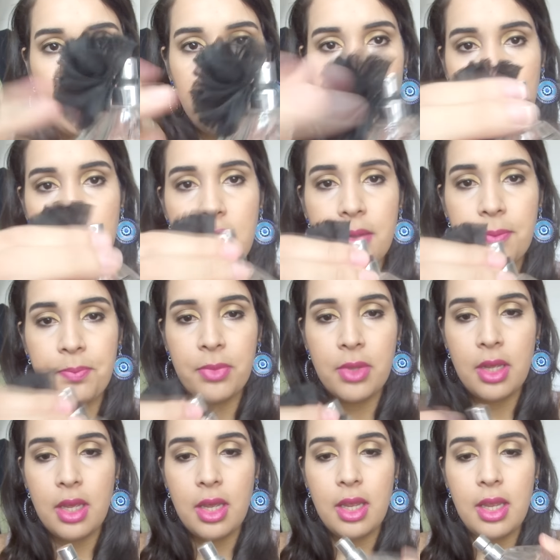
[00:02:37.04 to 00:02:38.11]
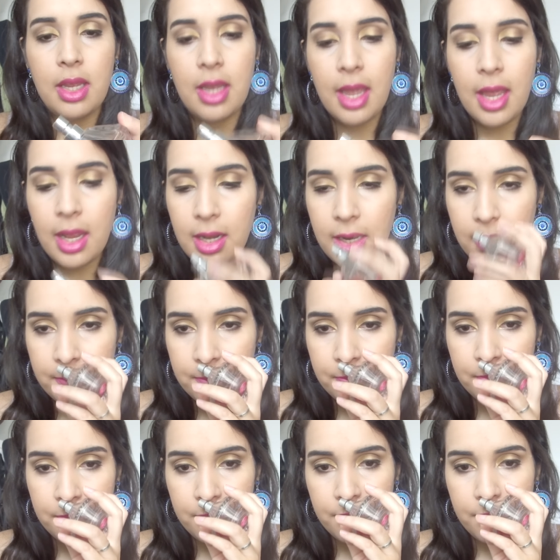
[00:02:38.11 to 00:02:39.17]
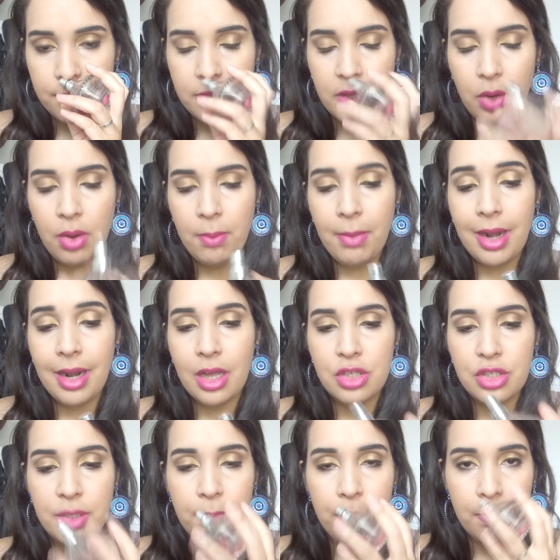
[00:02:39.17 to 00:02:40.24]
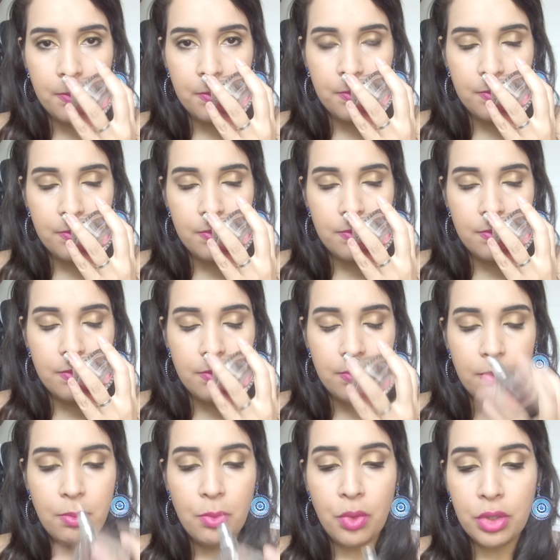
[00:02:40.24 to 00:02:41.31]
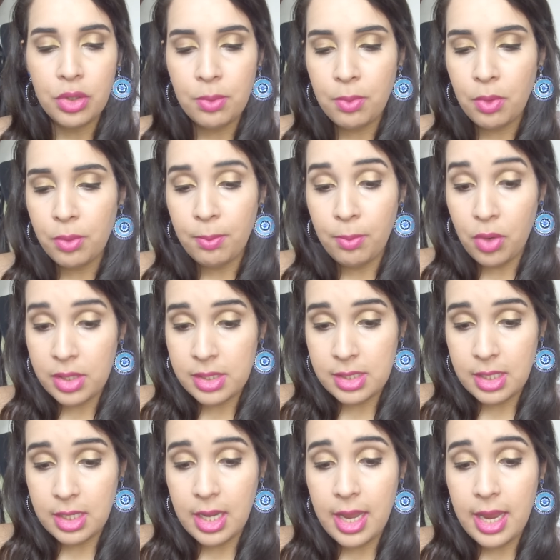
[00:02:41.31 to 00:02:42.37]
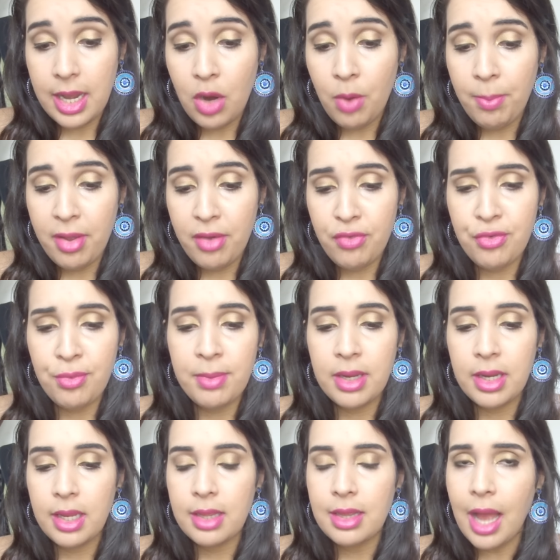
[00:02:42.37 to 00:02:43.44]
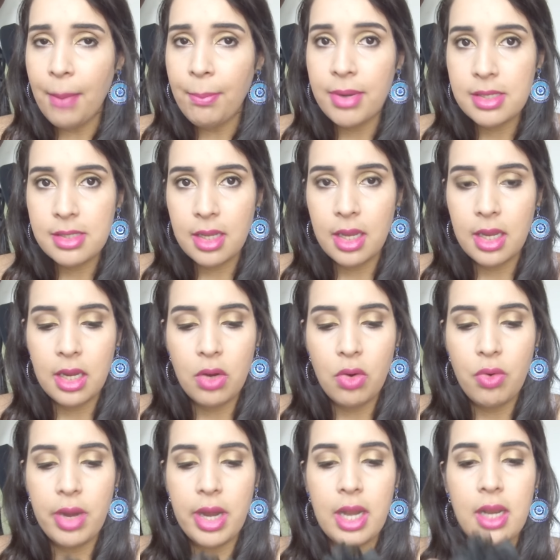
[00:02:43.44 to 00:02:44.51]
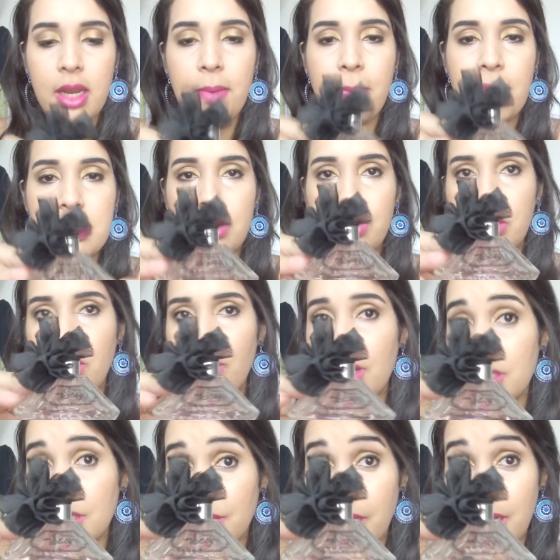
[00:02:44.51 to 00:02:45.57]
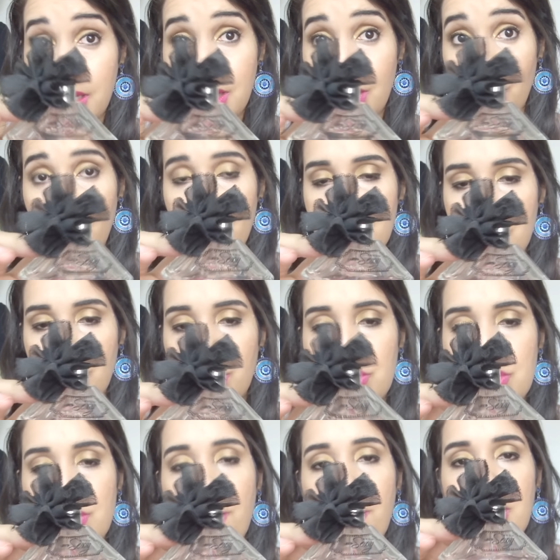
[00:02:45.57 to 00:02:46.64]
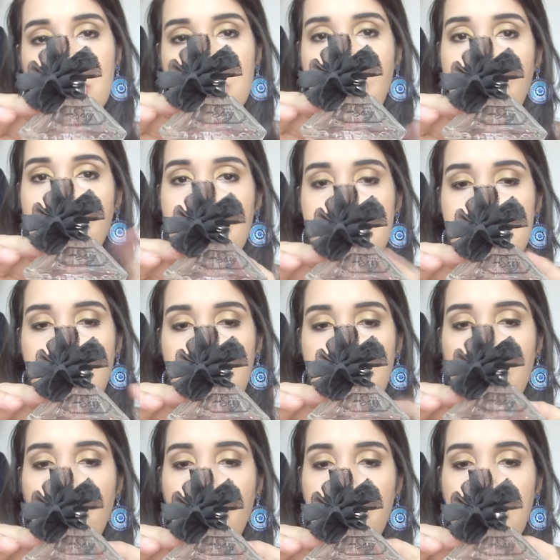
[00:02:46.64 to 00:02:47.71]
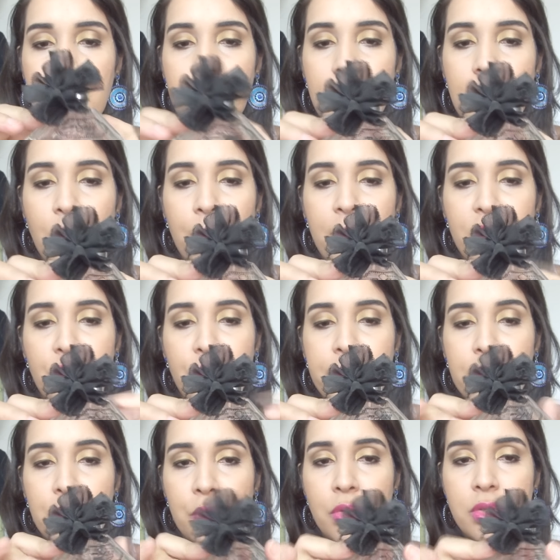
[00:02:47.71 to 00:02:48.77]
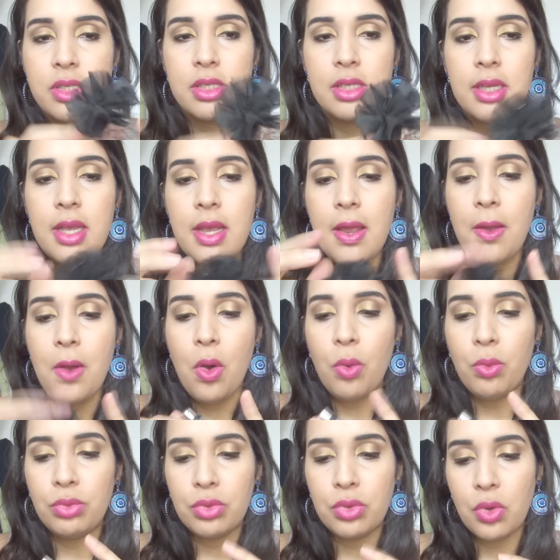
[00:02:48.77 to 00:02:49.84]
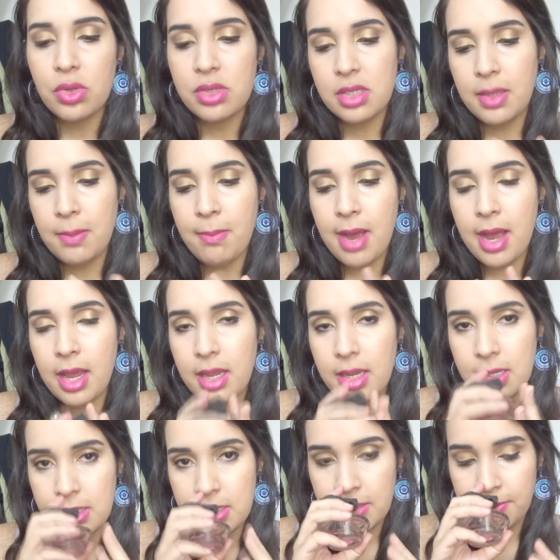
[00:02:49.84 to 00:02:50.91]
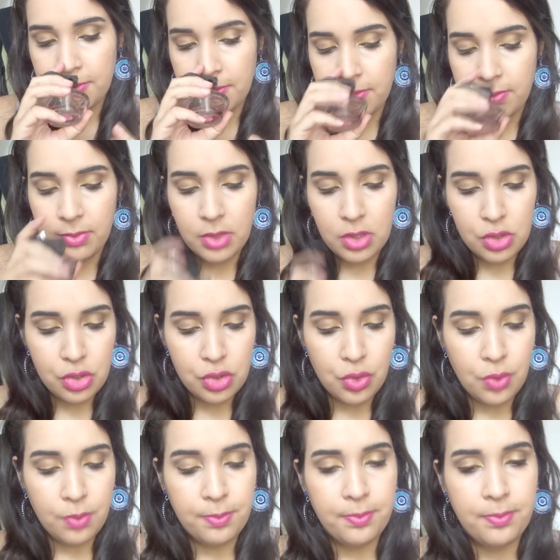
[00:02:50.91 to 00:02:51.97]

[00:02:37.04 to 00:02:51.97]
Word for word: aqui. E ele tem uma embalagem muito boazinha. Ele é um perfume que dá pra sair com ele, mas eu não acho ele tão gostoso. Mas dá pra sair com ele, ele é um perfume doce, um doce mais... Show.